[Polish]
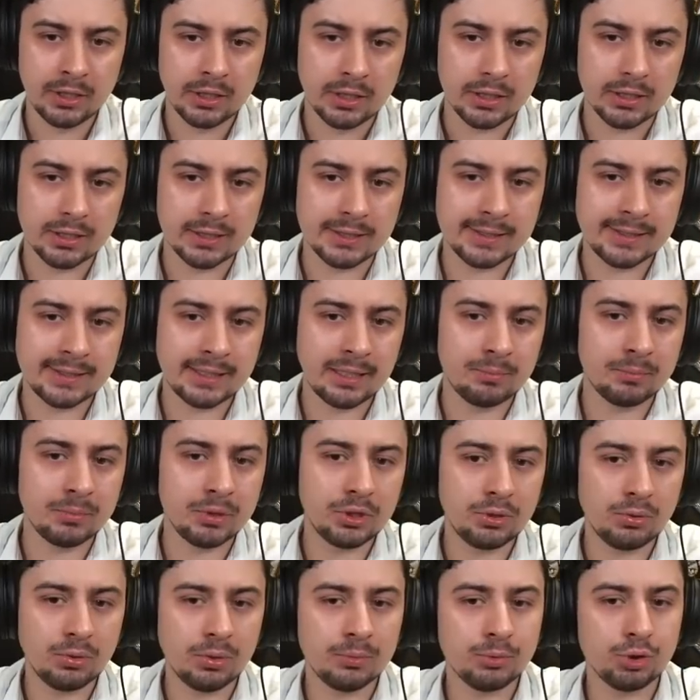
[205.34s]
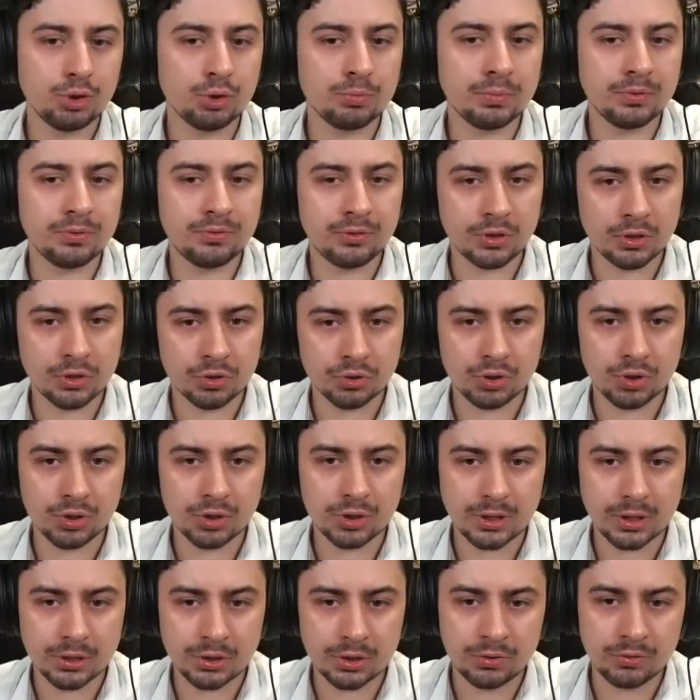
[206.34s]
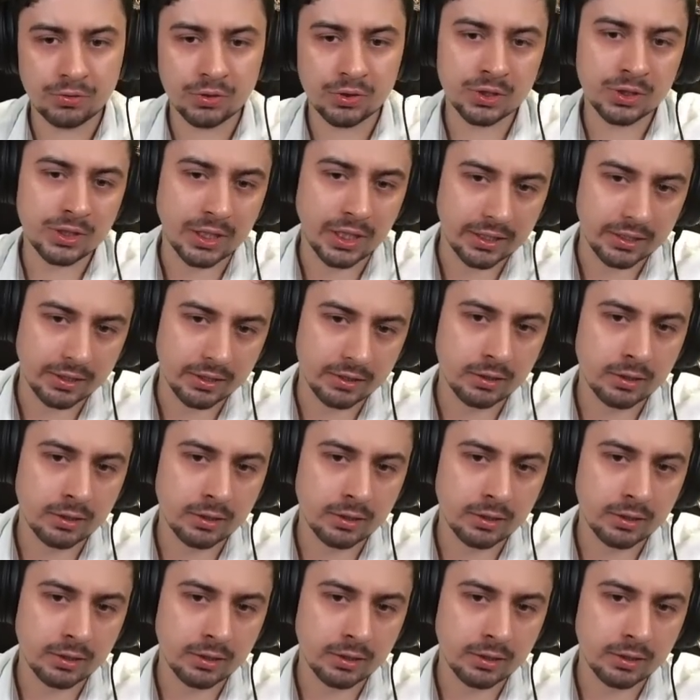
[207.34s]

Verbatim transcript: z zamysłem, żeby wykorzystać związanie.